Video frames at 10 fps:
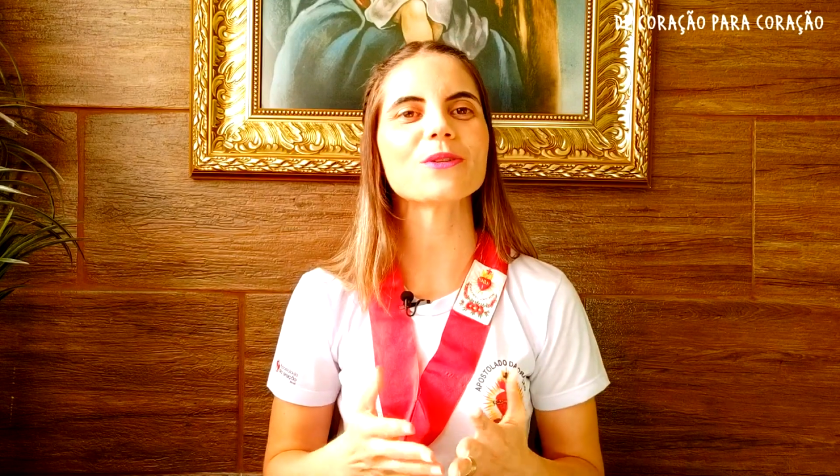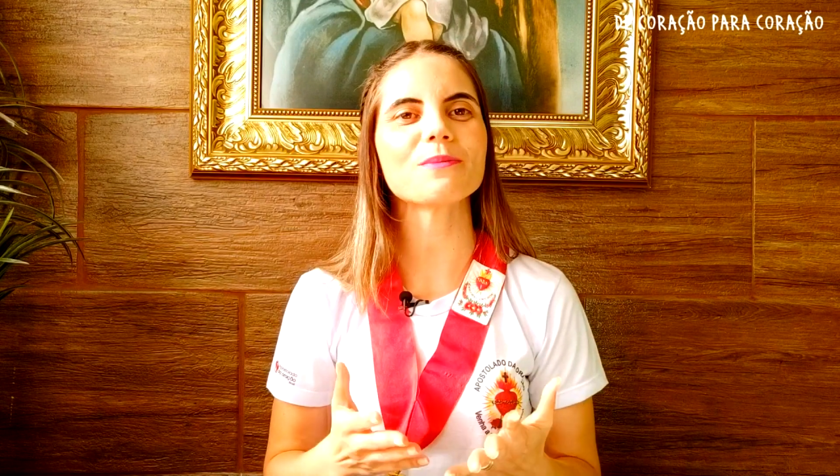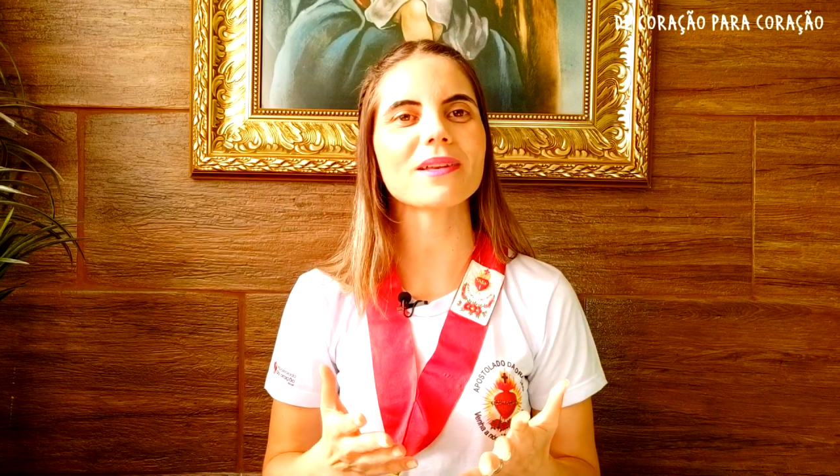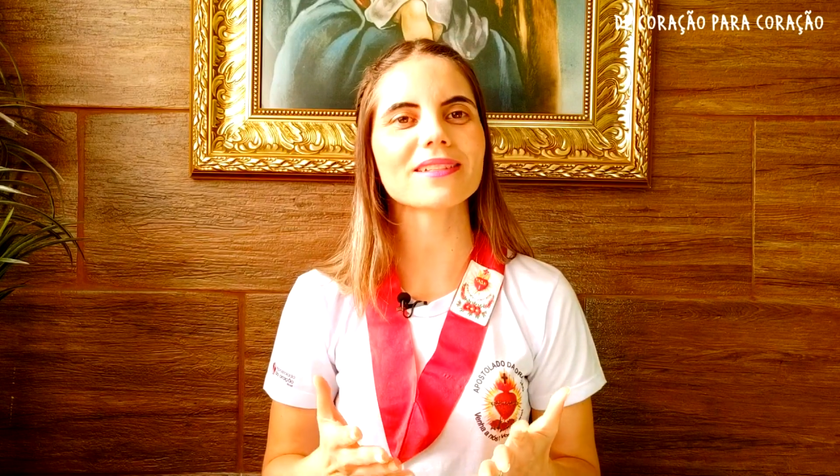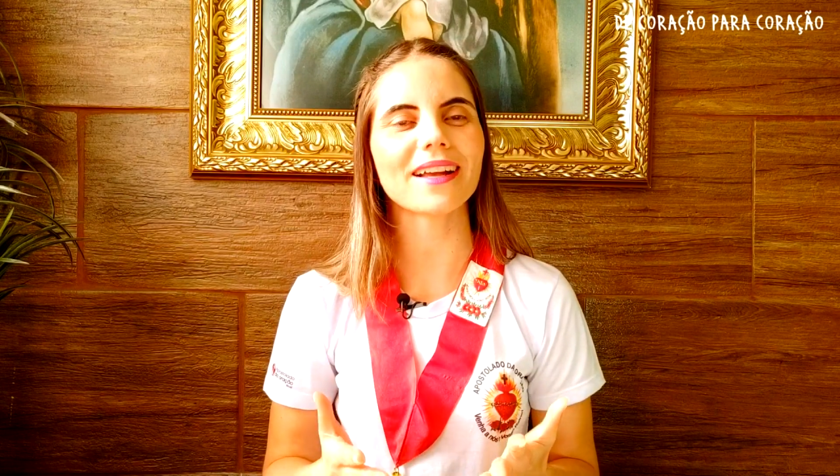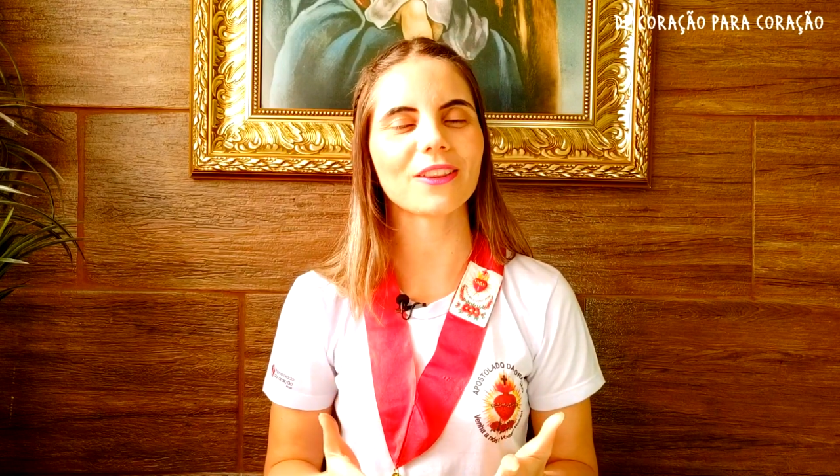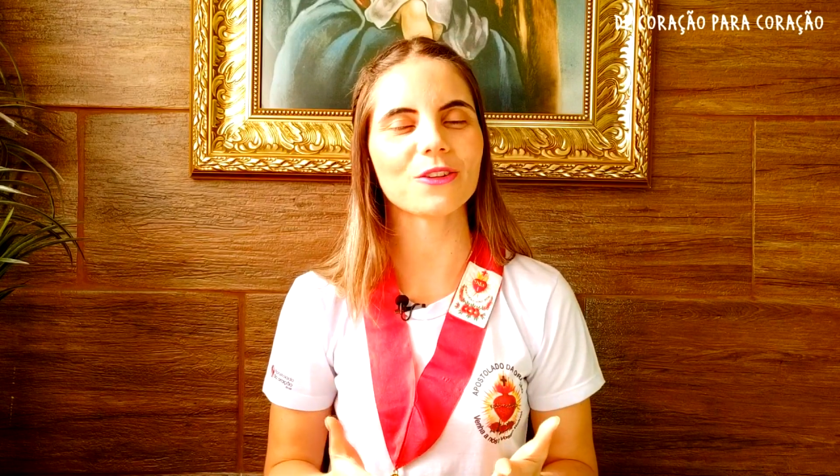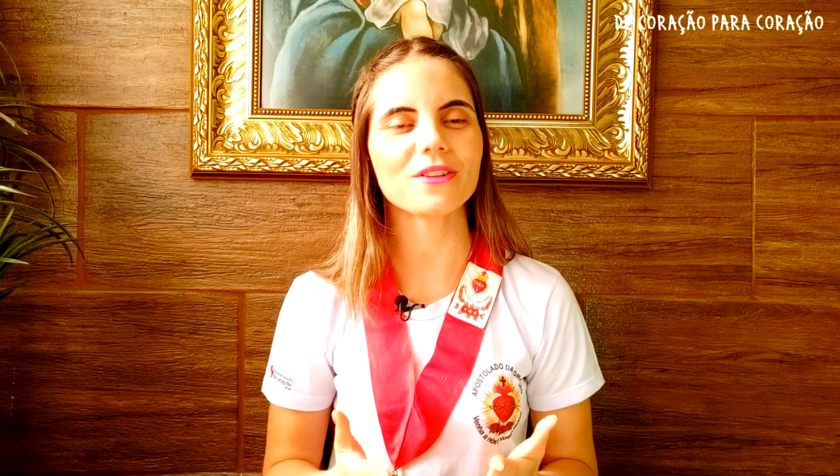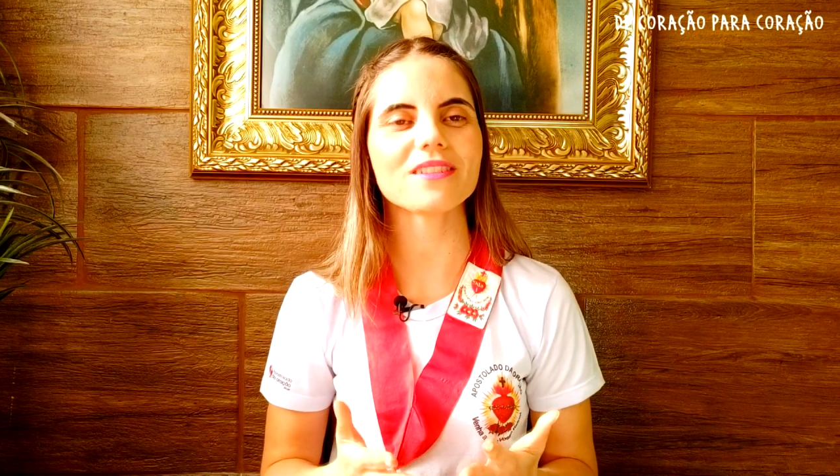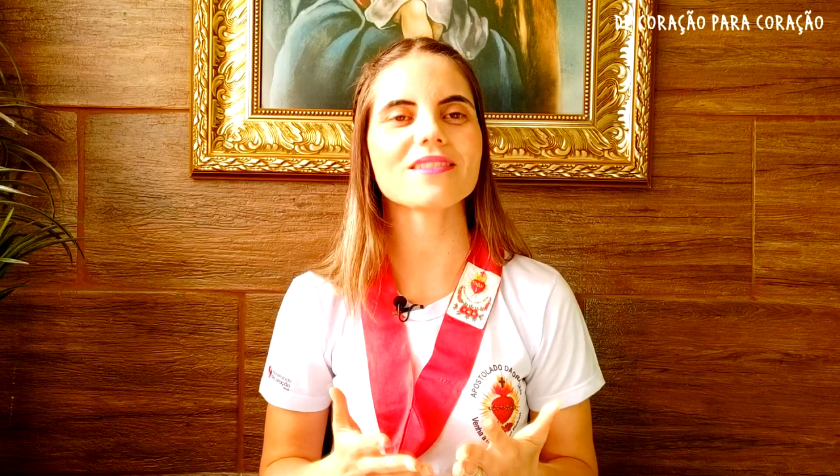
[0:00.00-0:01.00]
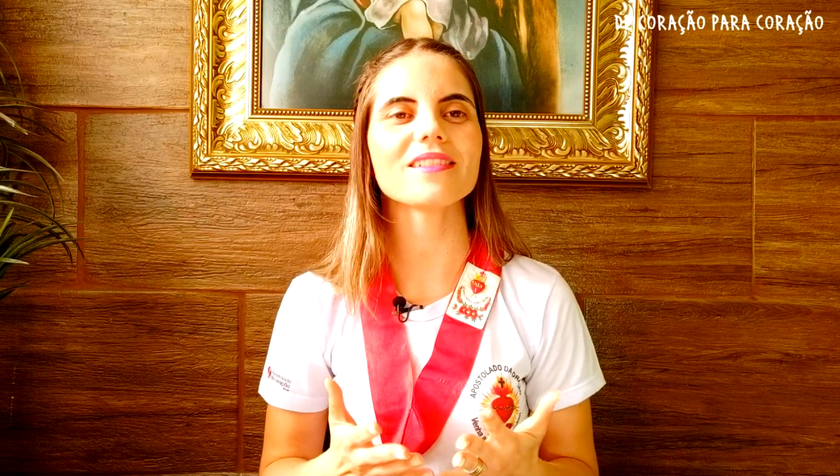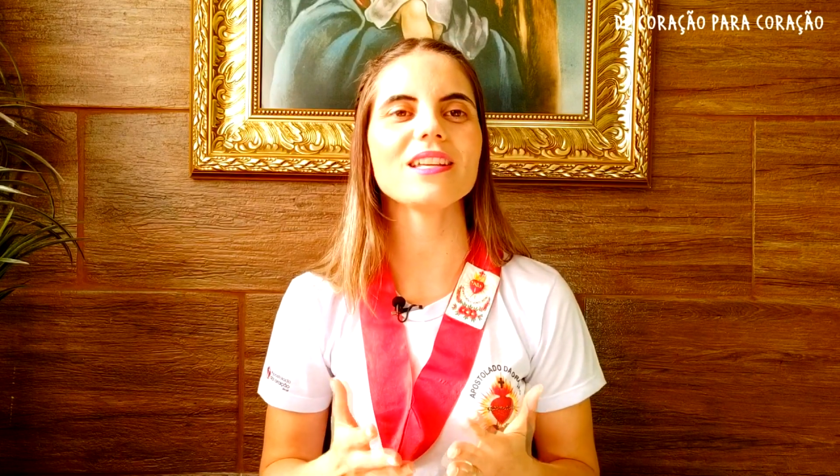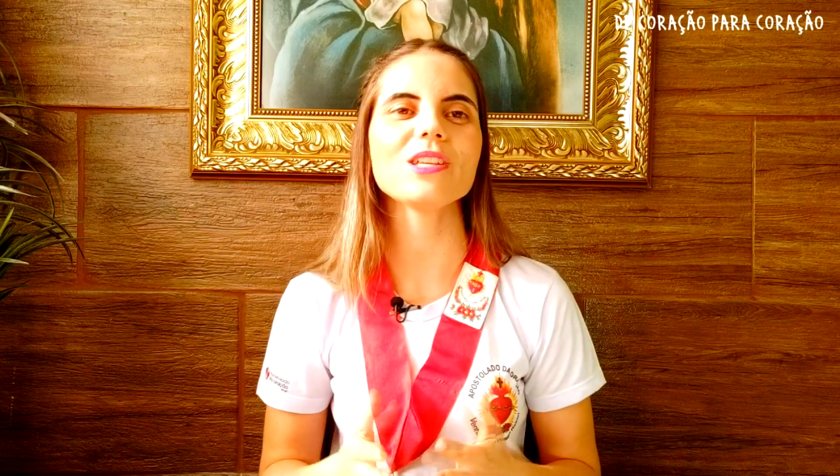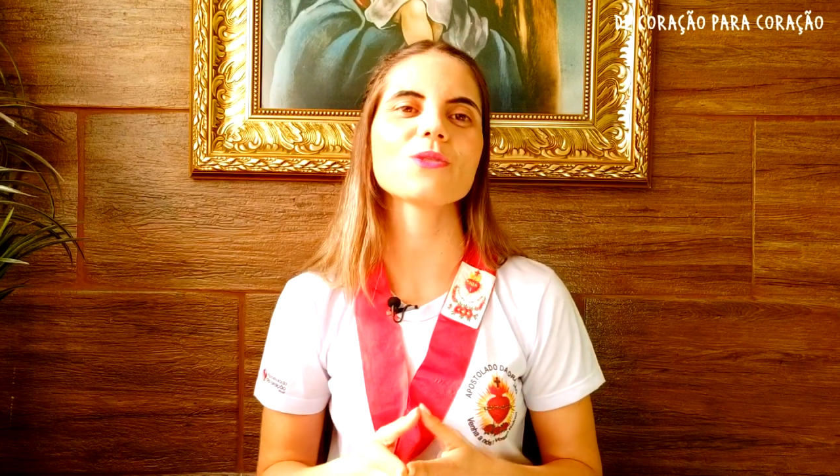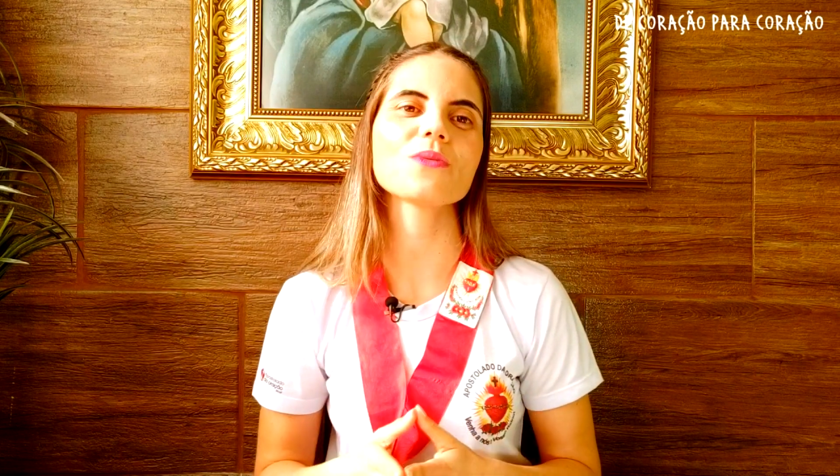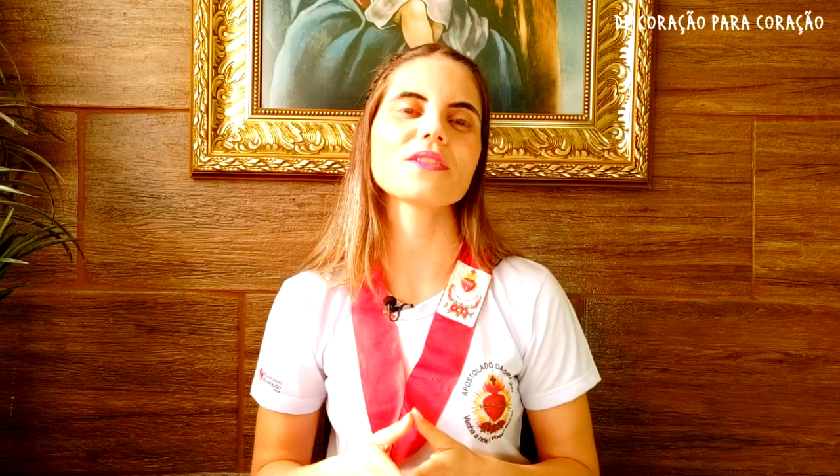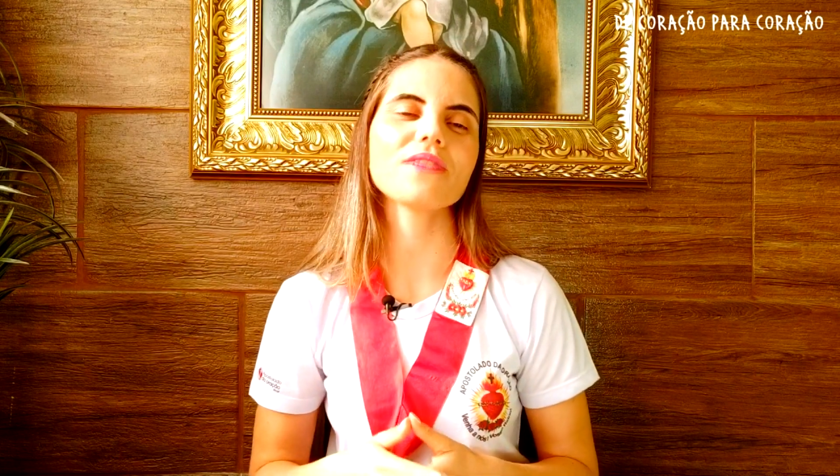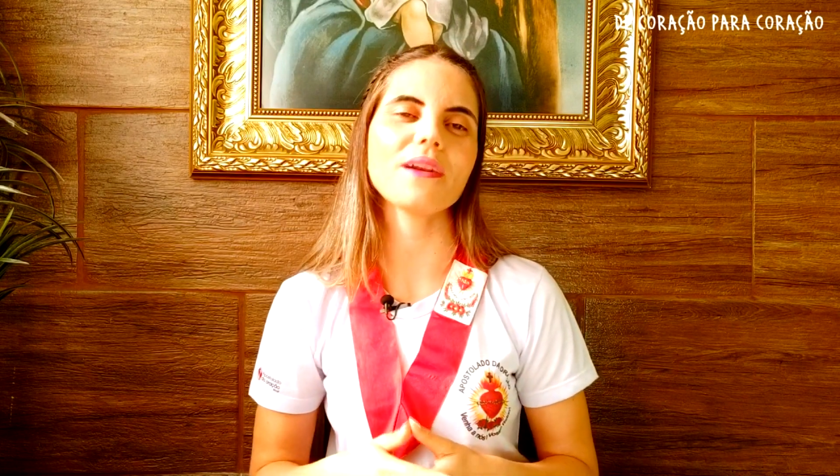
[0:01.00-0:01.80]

os pescadores e suas